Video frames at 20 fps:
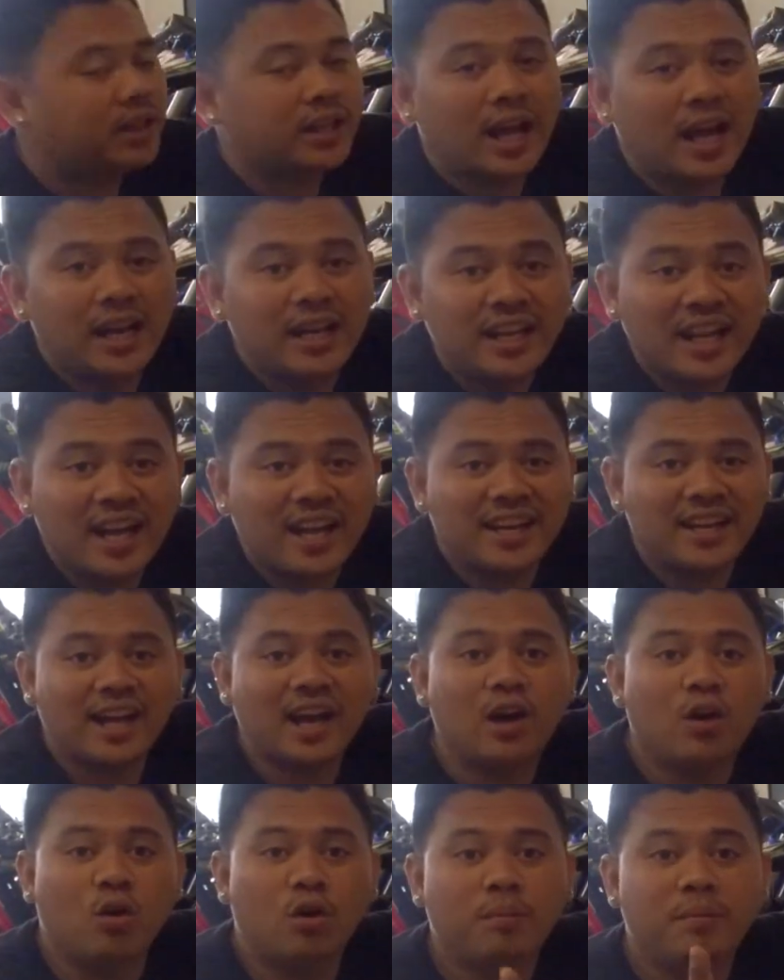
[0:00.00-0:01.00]
buat kalian
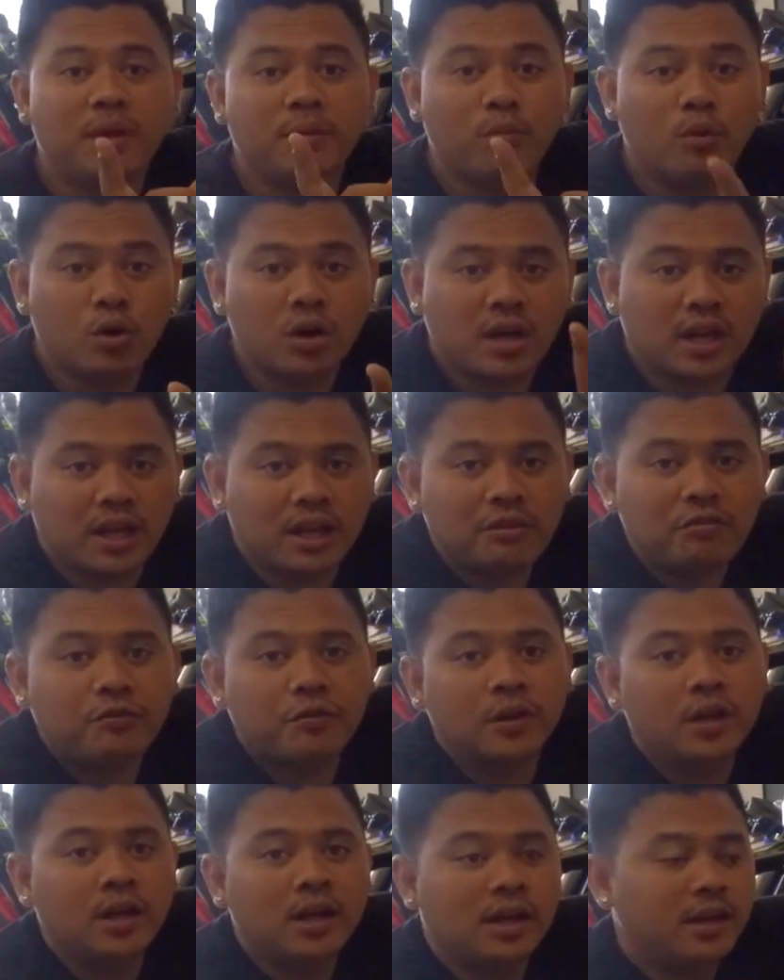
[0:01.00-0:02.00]
yang hobi modif,
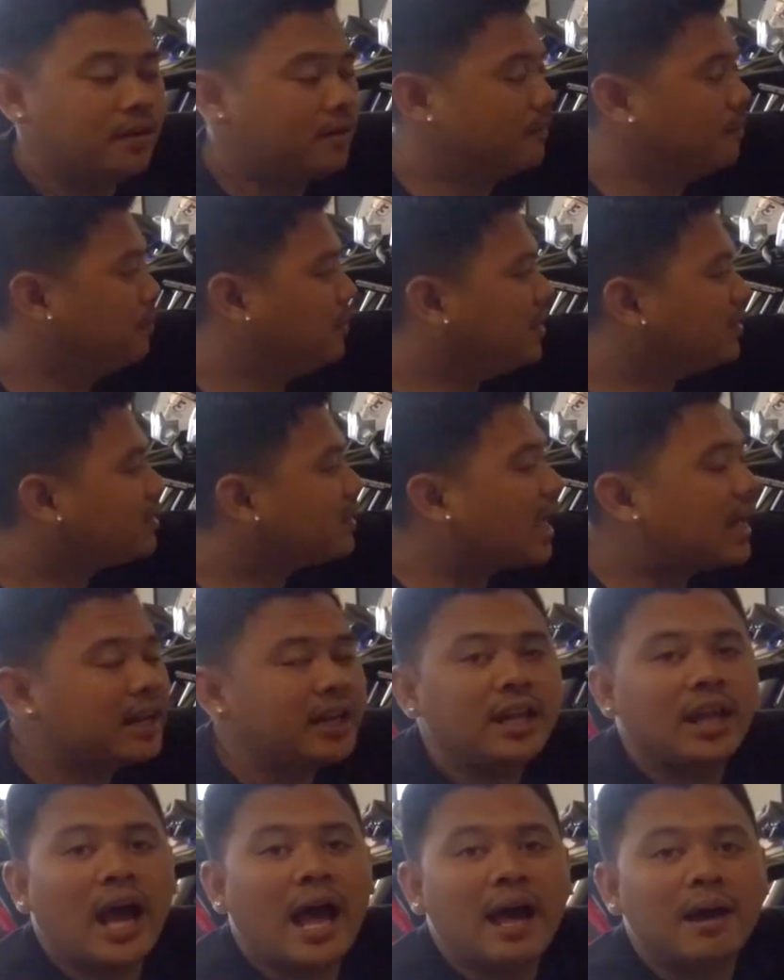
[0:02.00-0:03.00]
bisa
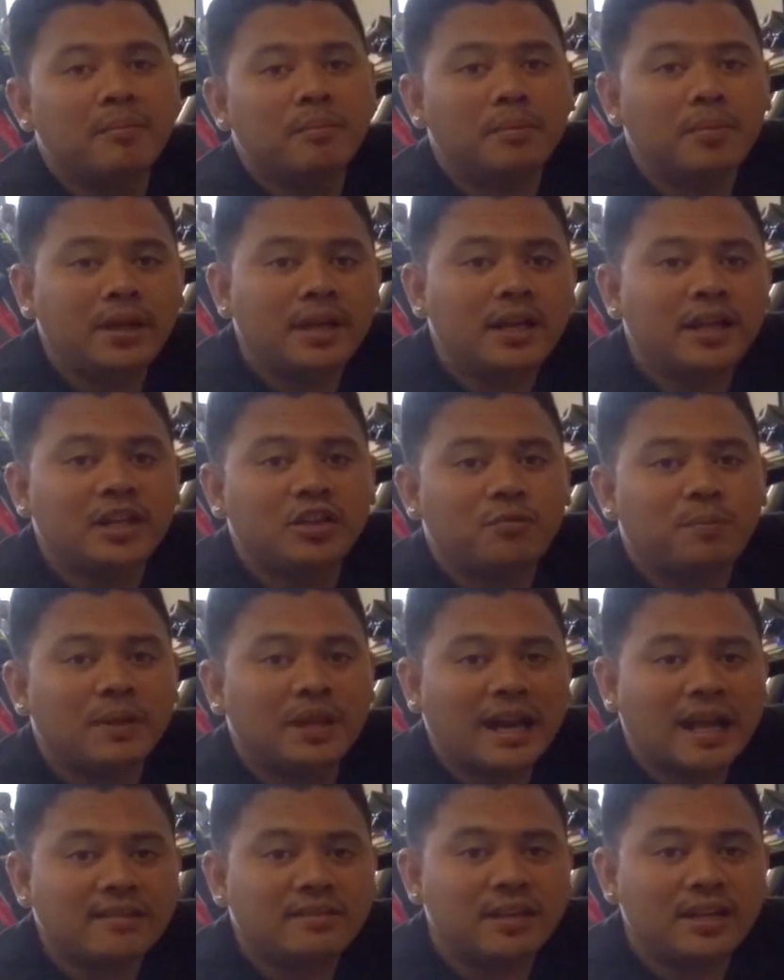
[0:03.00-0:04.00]
nih ambil
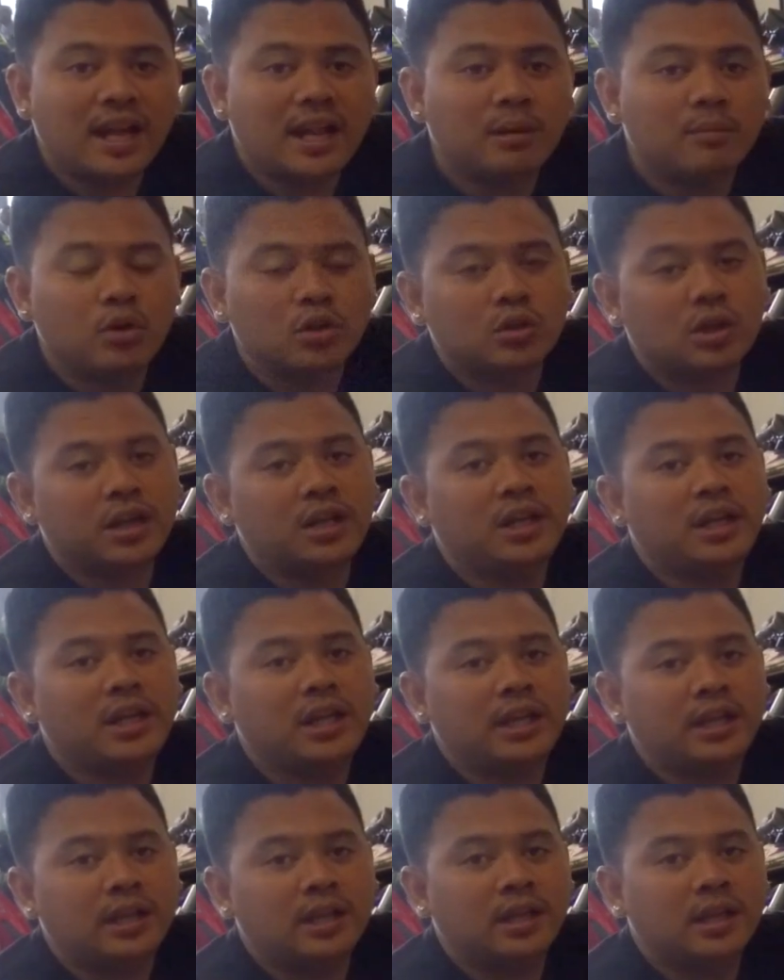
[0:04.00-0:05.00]
inspirasi dari motor
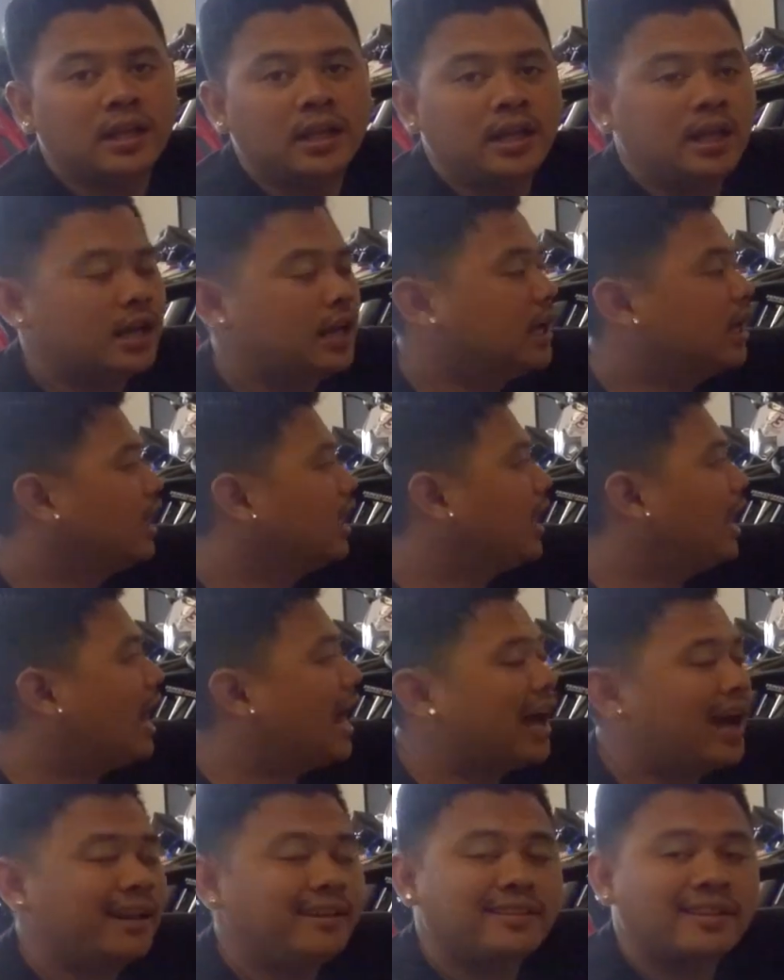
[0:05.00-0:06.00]
ini.
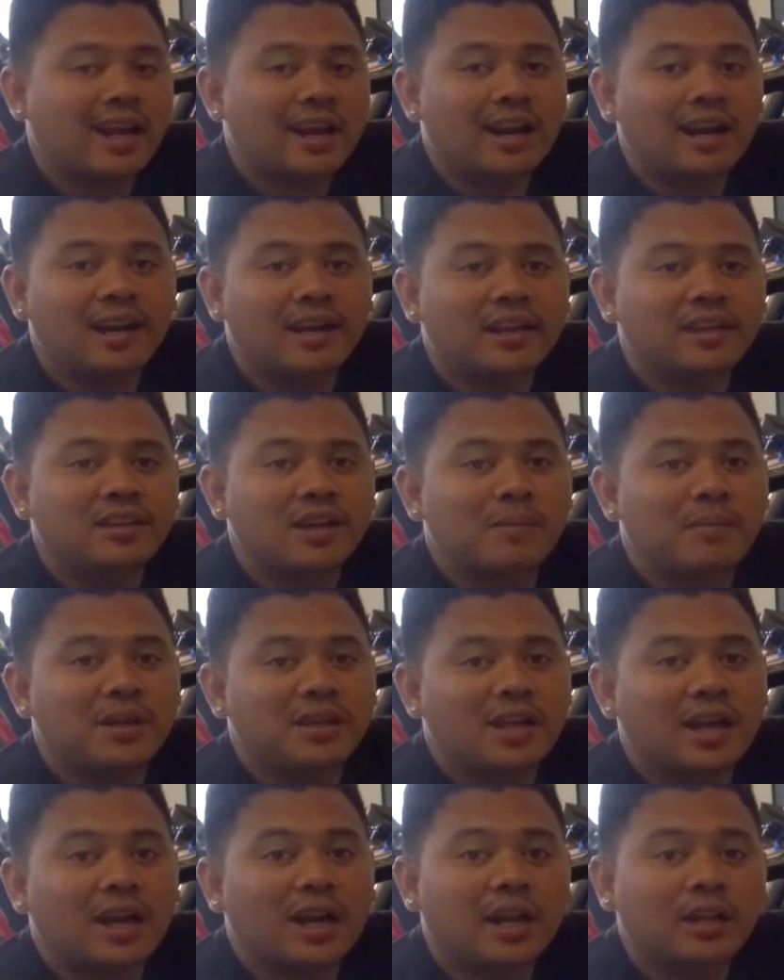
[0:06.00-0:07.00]
Nah, kan sekarang lagi
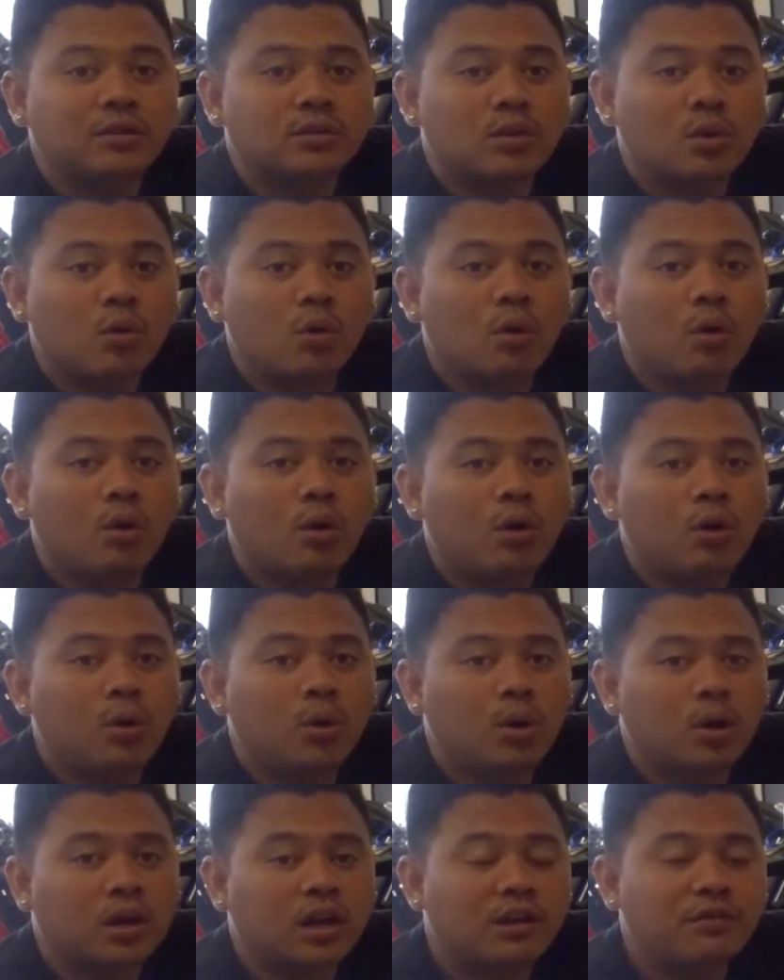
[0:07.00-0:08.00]
zamannya
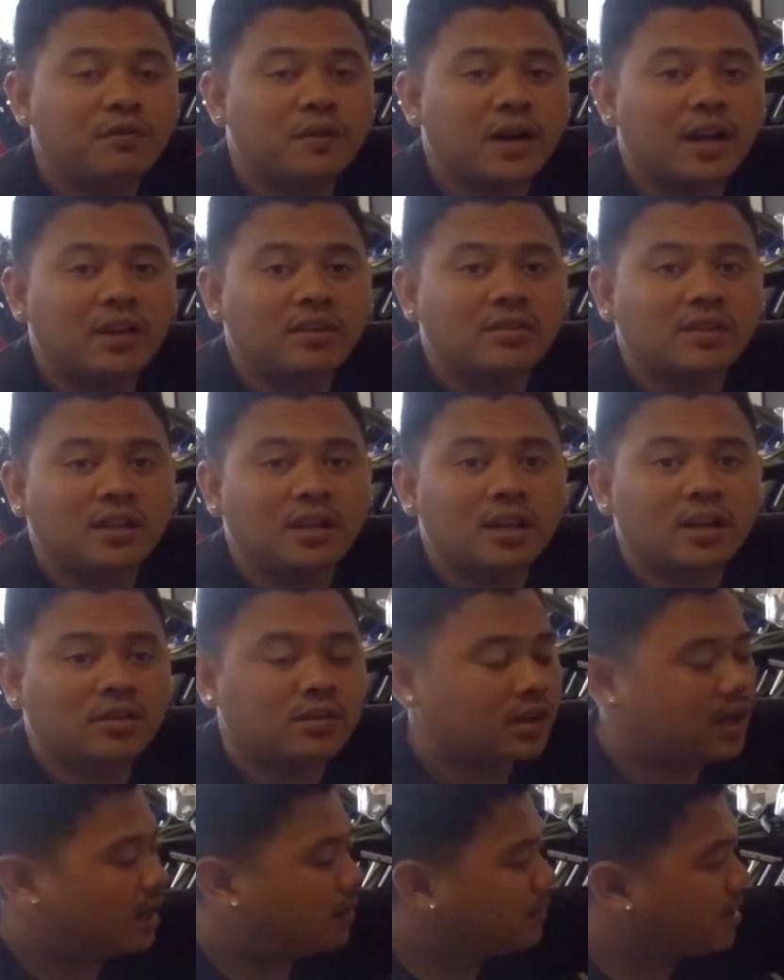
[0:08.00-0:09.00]
retro, cover racer,
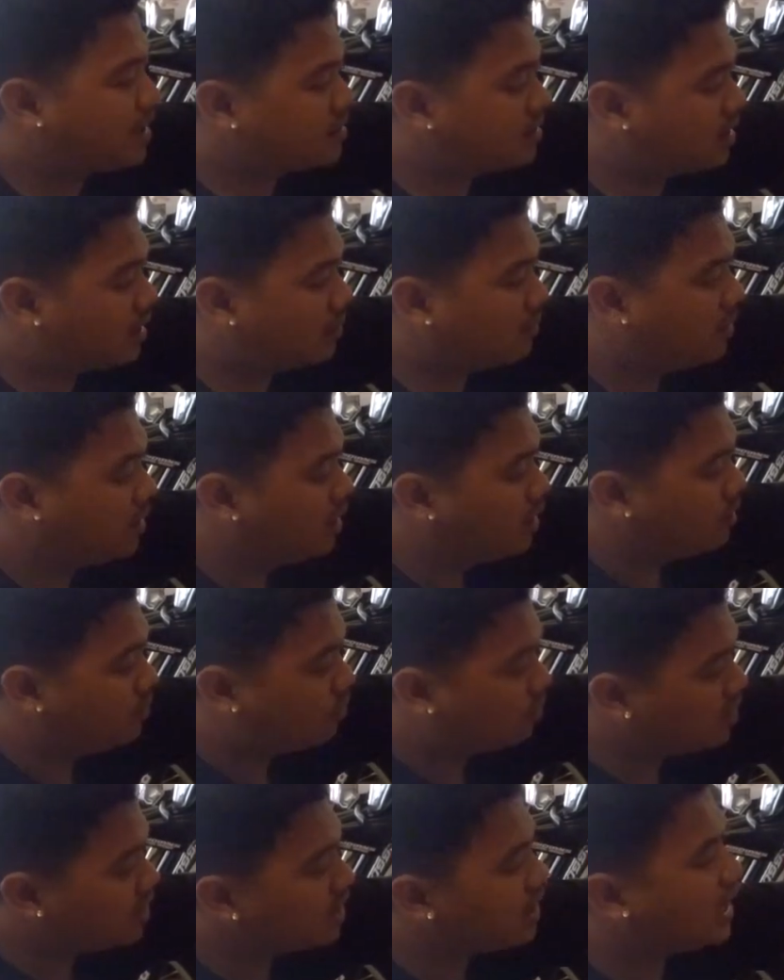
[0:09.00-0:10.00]
segala macam.
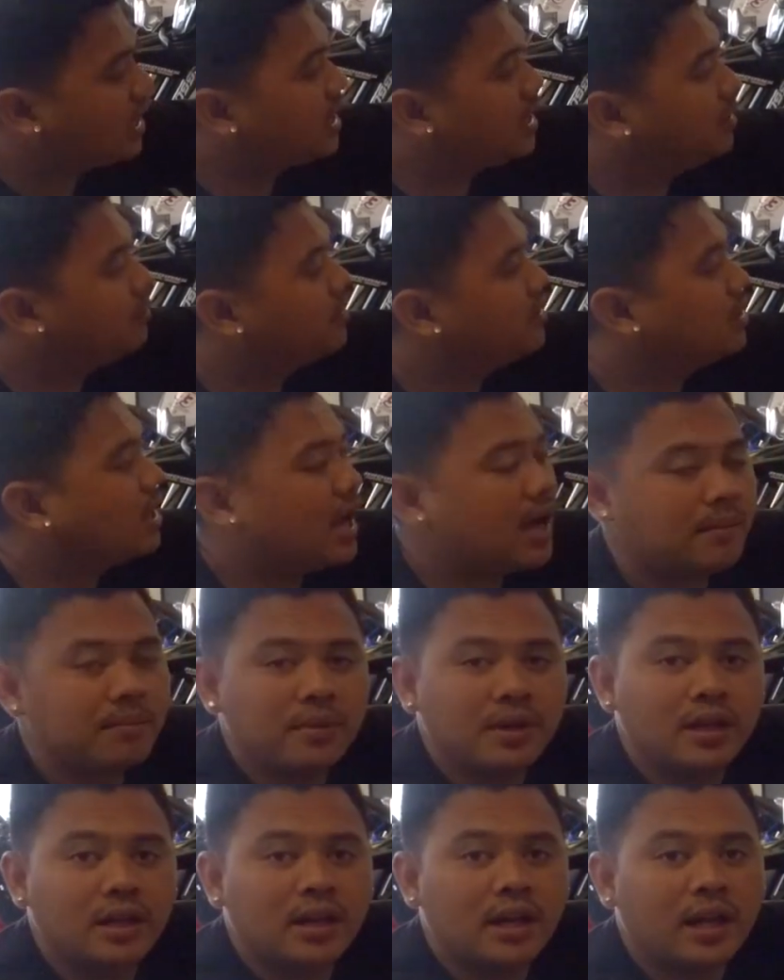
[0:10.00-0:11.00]
Mungkin kalian bisa
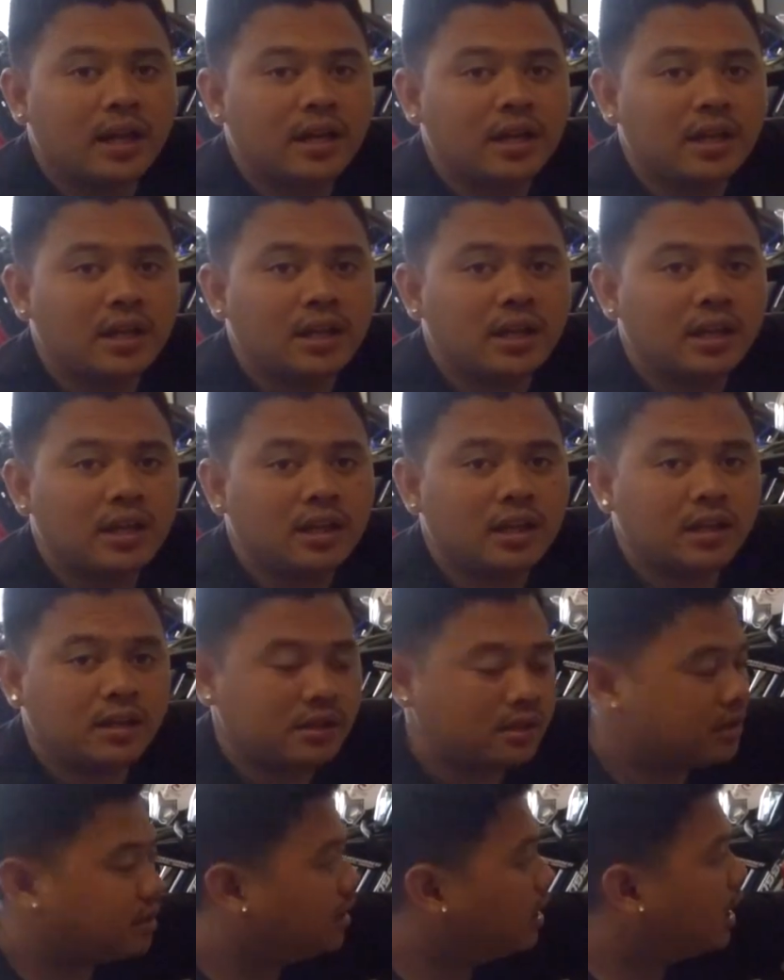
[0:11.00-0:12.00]
ambil dari
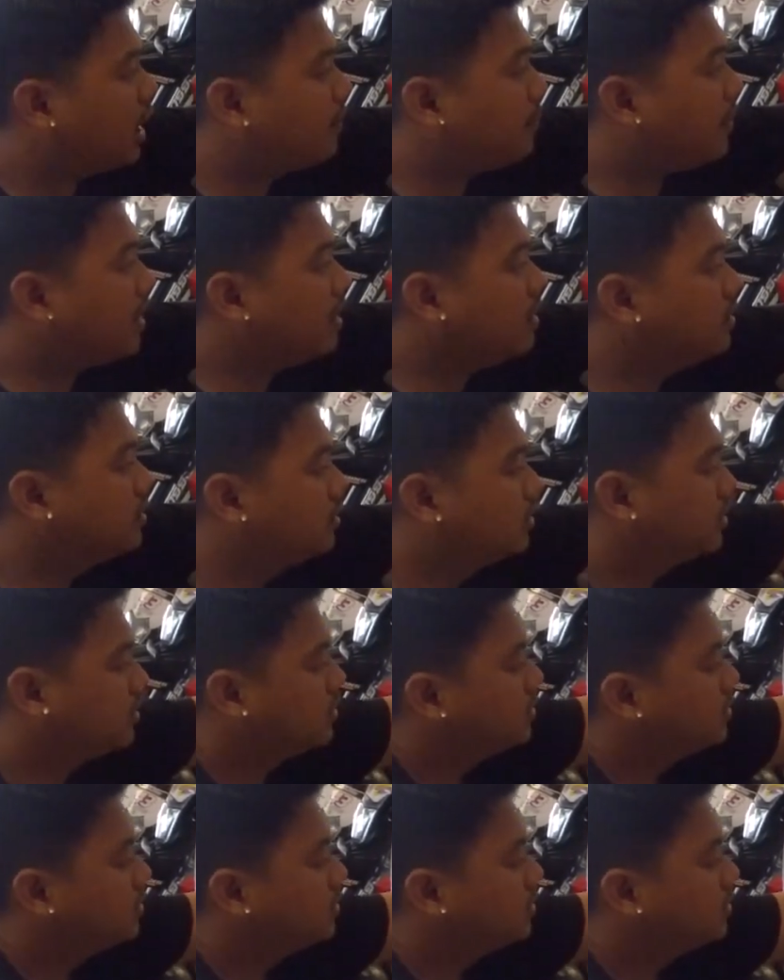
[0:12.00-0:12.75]
apa?